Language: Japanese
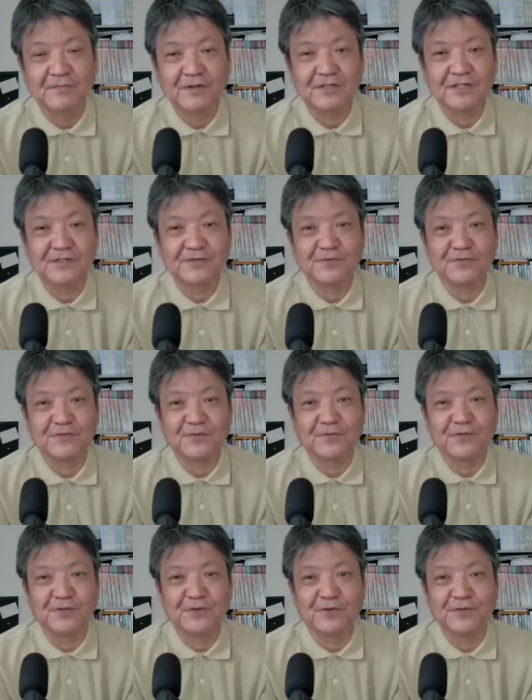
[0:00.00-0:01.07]
まあ、しかしこの人
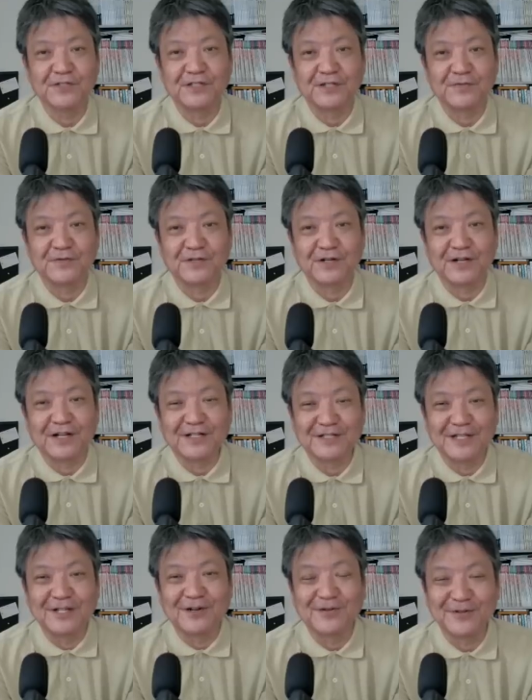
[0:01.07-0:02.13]
も日本人やと僕は勝
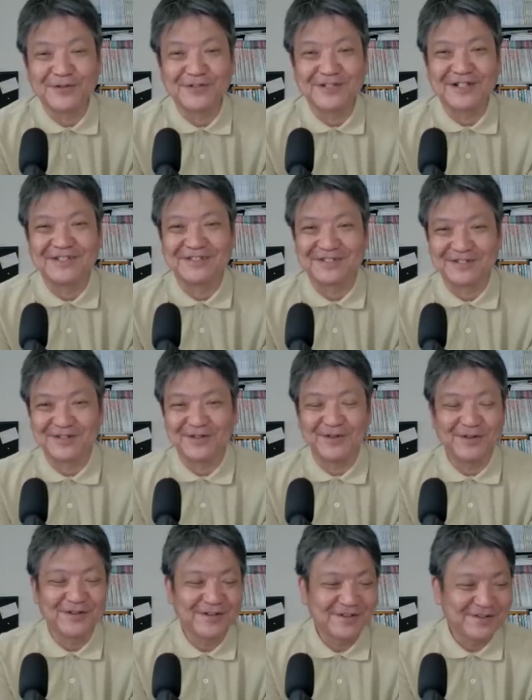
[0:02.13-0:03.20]
手に思い込んでたんですけ
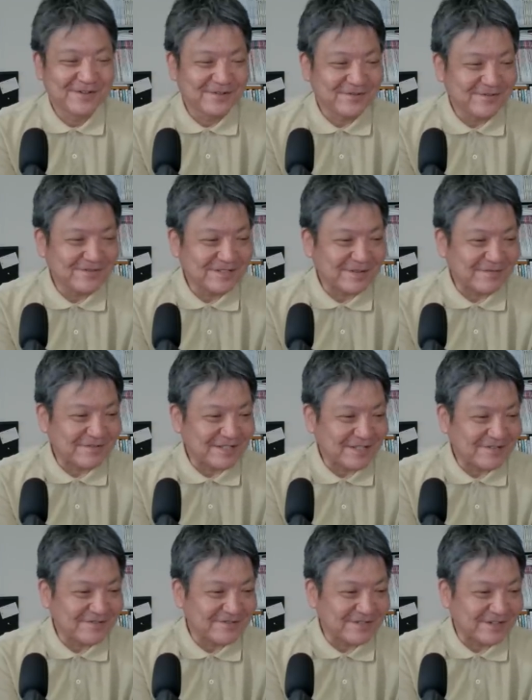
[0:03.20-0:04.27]
ど、この度
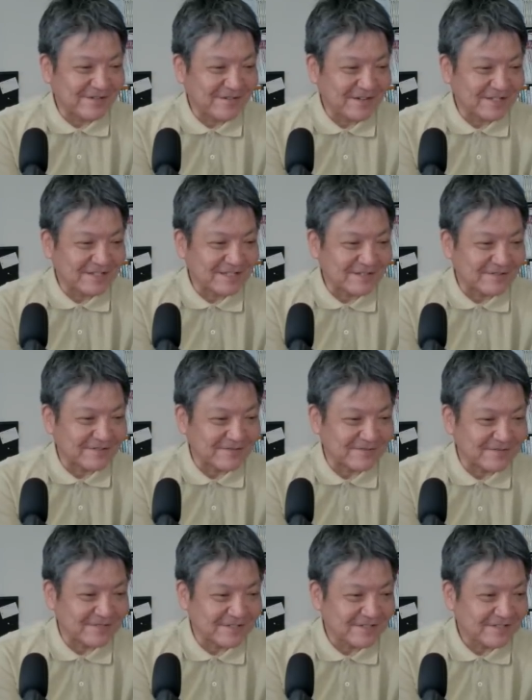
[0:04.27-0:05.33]
手続きが終わったという
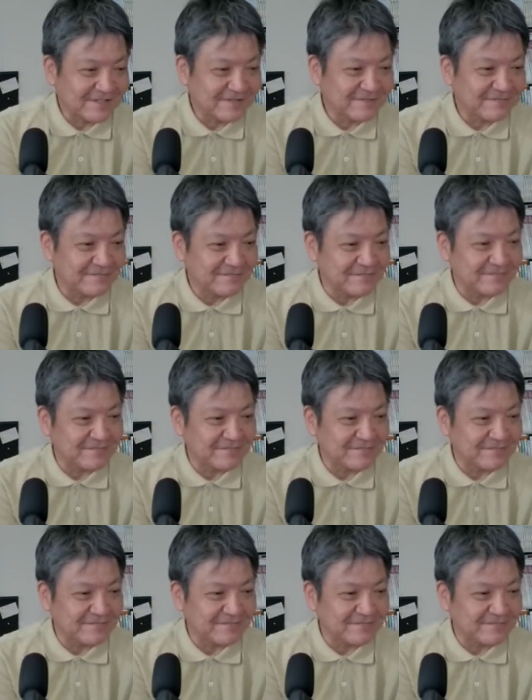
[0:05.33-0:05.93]
ことですね。う